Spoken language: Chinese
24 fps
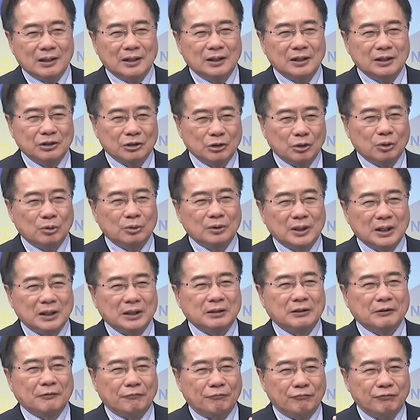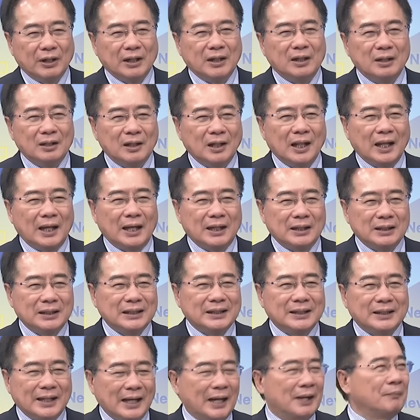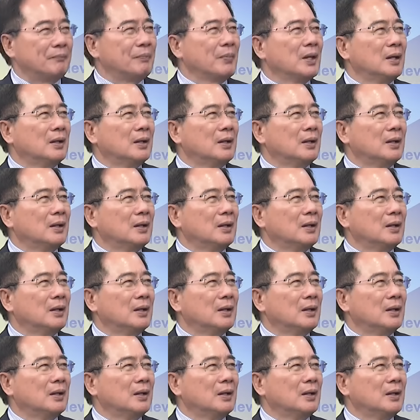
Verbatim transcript: 而有力的分类力量，